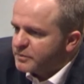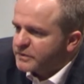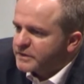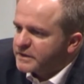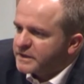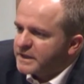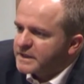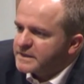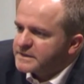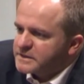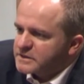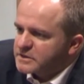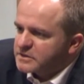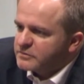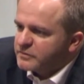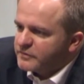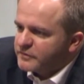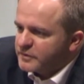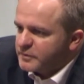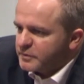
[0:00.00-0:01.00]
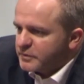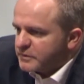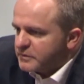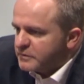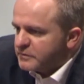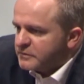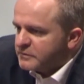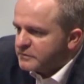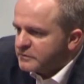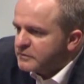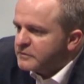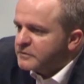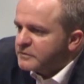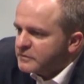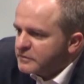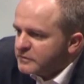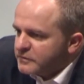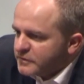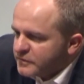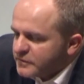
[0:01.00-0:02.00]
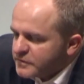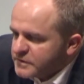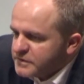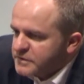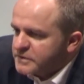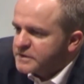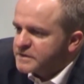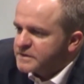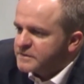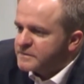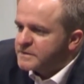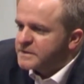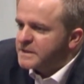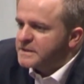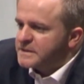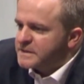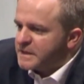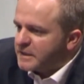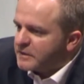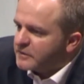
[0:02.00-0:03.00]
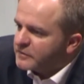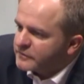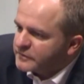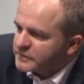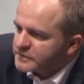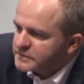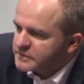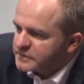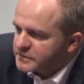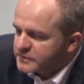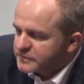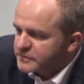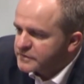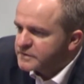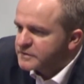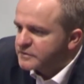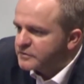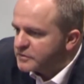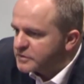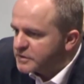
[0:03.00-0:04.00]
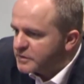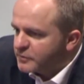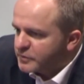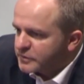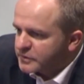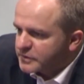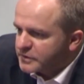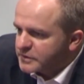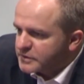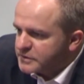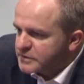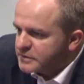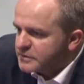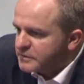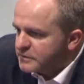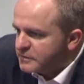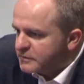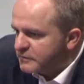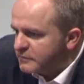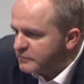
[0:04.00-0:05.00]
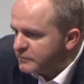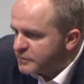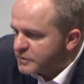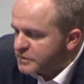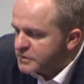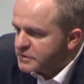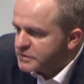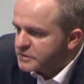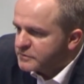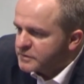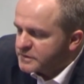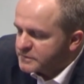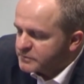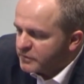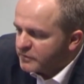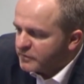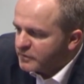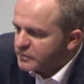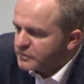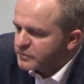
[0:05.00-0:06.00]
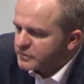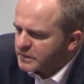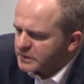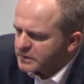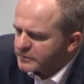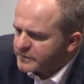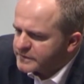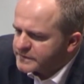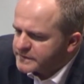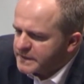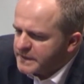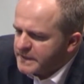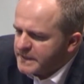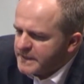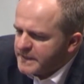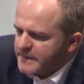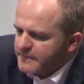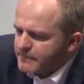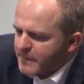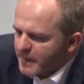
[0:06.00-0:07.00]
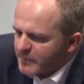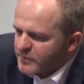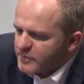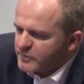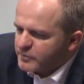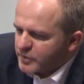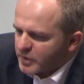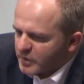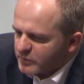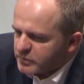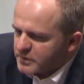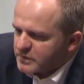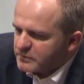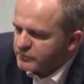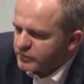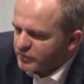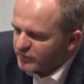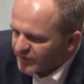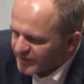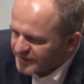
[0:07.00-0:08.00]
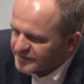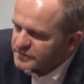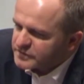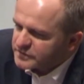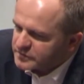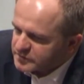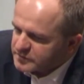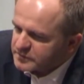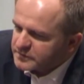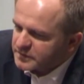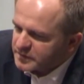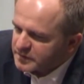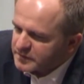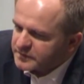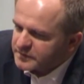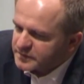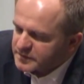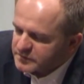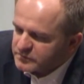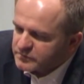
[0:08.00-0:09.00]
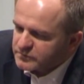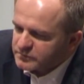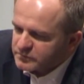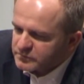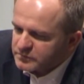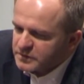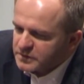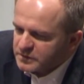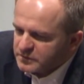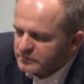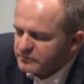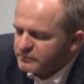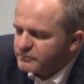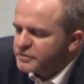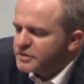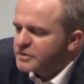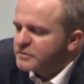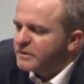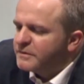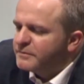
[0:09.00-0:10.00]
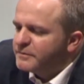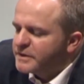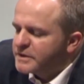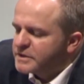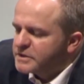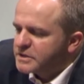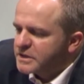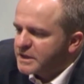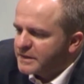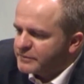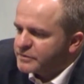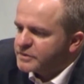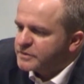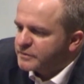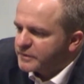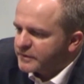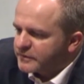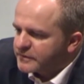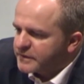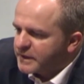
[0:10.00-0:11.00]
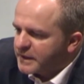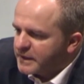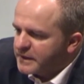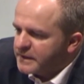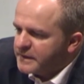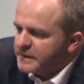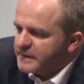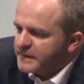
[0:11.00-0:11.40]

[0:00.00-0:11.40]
podkręcać, no bo wie pan, no, no to, to wszyscy się z tym zgadzają, więc to się wszyscy troszkę podkręcili, myślę, że bez powodu. Natomiast mamy problem poważny na takim, no przykład pierwszy lepszy, prawda?